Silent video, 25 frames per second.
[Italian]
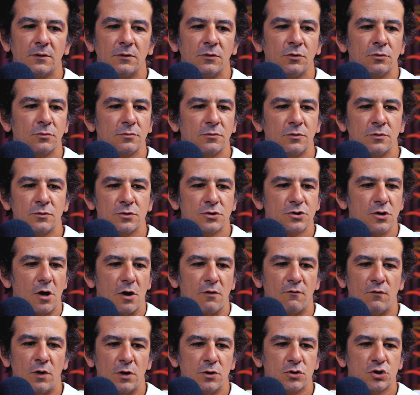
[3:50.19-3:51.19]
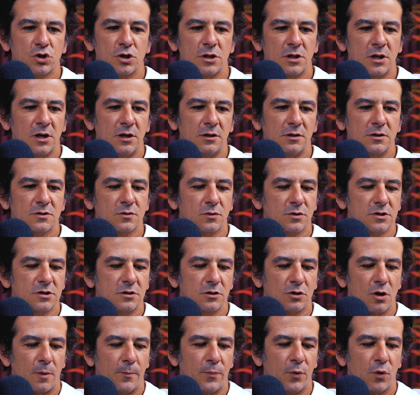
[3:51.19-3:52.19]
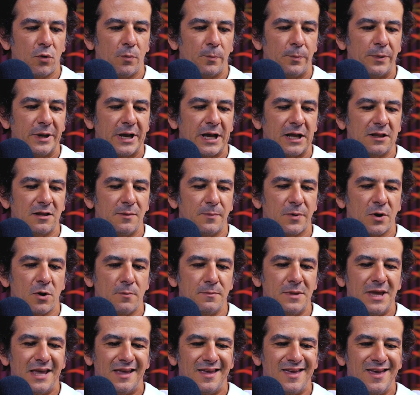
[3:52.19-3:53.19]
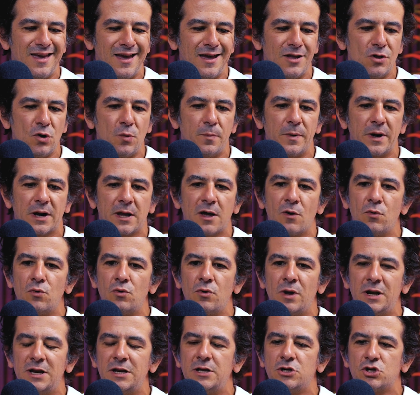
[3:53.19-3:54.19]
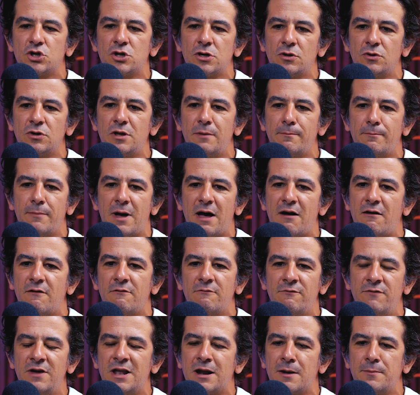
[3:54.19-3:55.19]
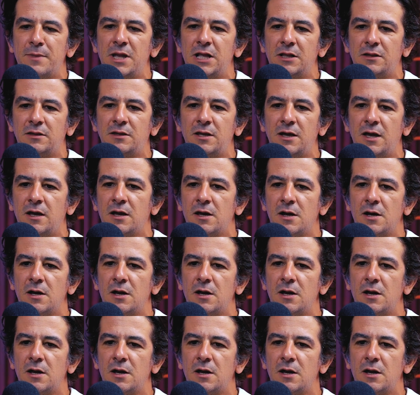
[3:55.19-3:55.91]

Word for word: non, non, so, non voglio scendere in discorsi troppo complicati, però mi chiedo perché uno al liceo debba veramente